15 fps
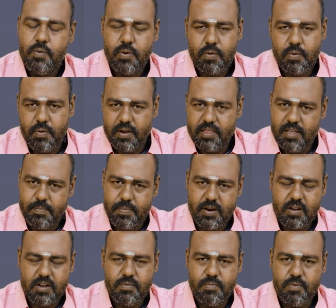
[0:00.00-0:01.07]
ஒரு குழந்தை
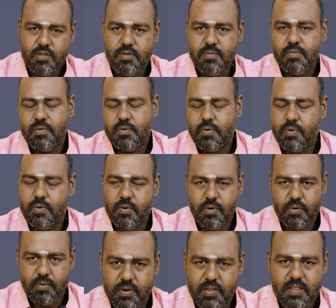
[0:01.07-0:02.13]
பிறக்கும் போதும் ஒரு
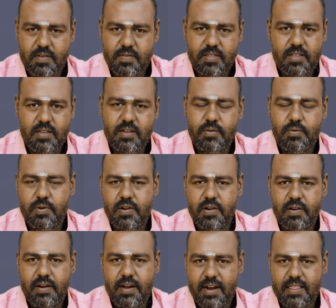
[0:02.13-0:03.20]
குழந்தை வந்து ஒரு
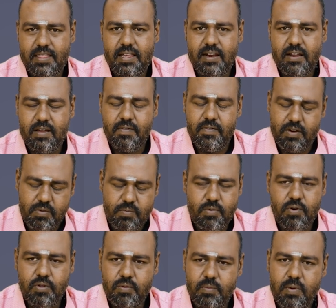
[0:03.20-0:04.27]
இடத்திற்கு
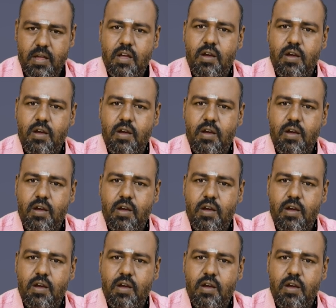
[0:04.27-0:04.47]
வரும்போதும்